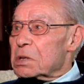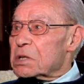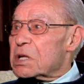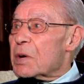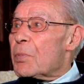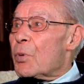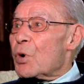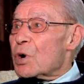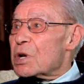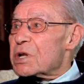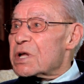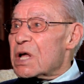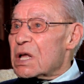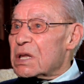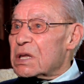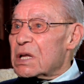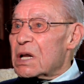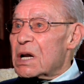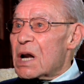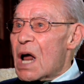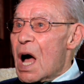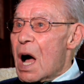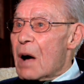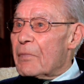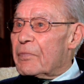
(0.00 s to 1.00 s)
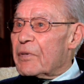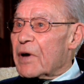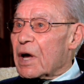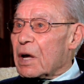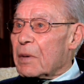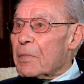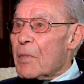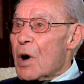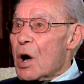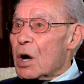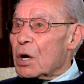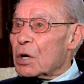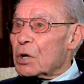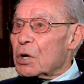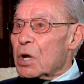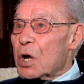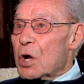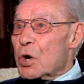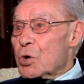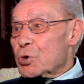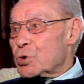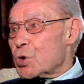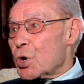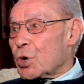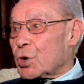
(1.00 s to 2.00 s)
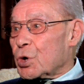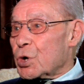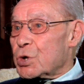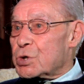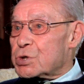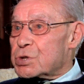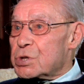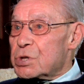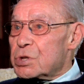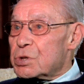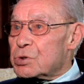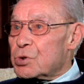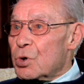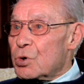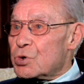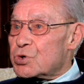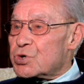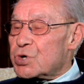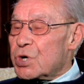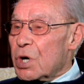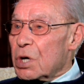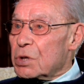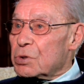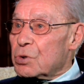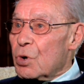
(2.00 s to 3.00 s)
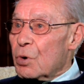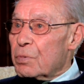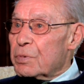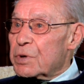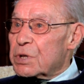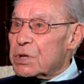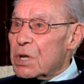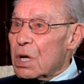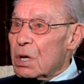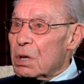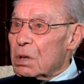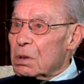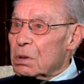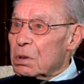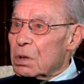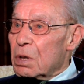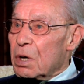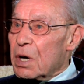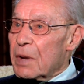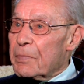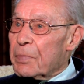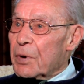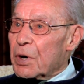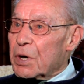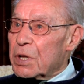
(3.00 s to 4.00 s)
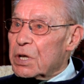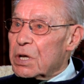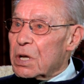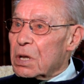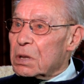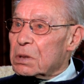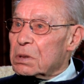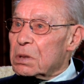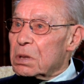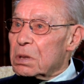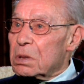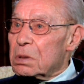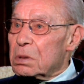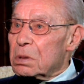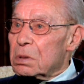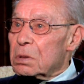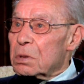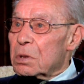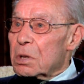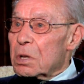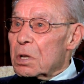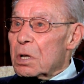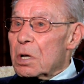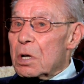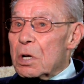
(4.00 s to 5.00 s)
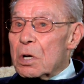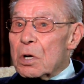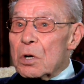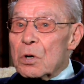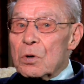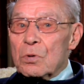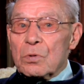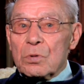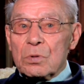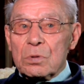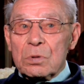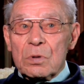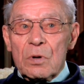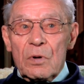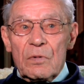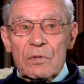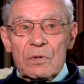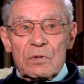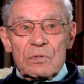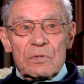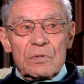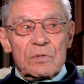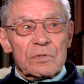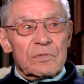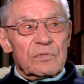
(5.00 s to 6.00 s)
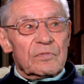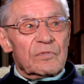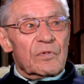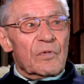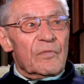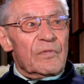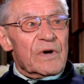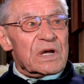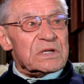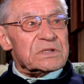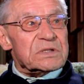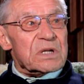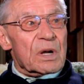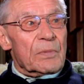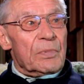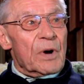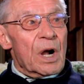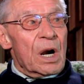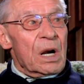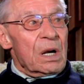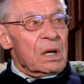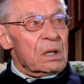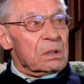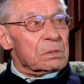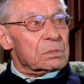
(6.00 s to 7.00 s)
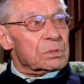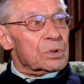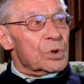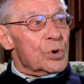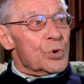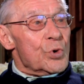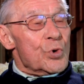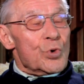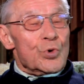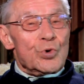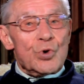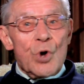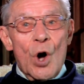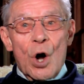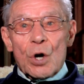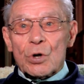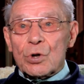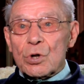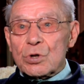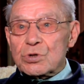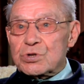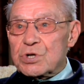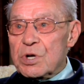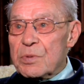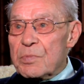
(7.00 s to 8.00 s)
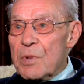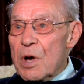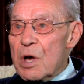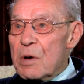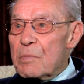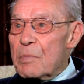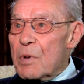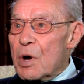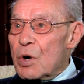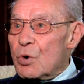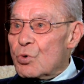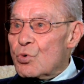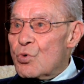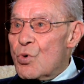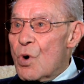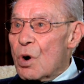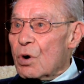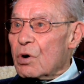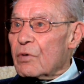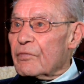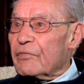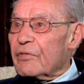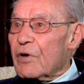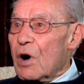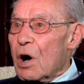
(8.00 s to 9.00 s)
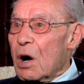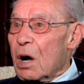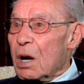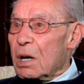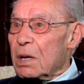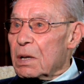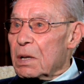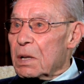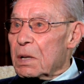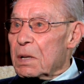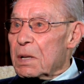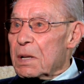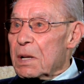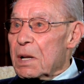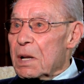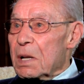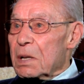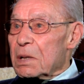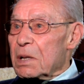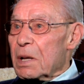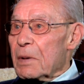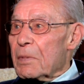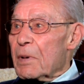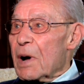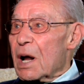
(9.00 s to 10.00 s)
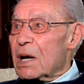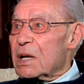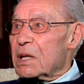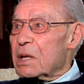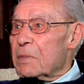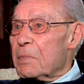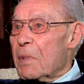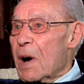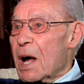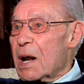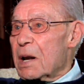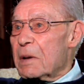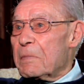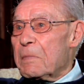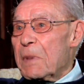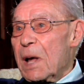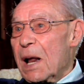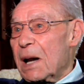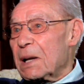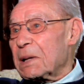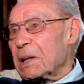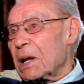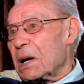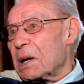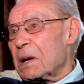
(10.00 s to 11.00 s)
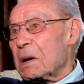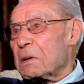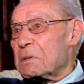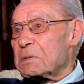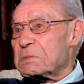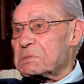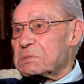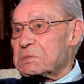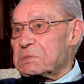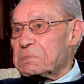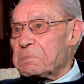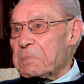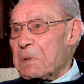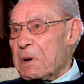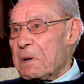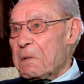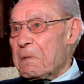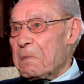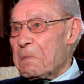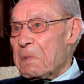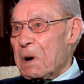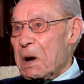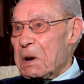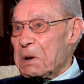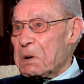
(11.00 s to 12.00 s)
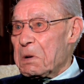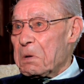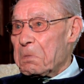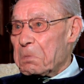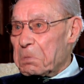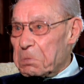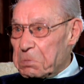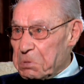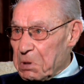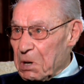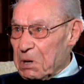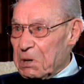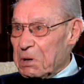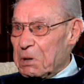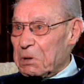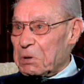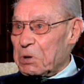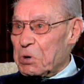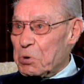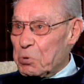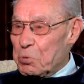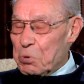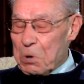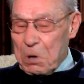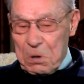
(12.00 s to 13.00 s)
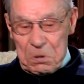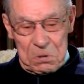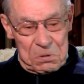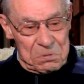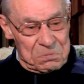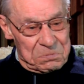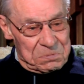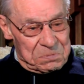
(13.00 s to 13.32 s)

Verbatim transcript: Die wollen dir den Arm wegmachen. Die kriegst du in Deutschland doch wieder repariert. Und äh, vom Westerwald, ja, da sind wir immer in Kur gefahren. Da waren die in meinem Elternhaus, bei meiner Mutter in der Kur.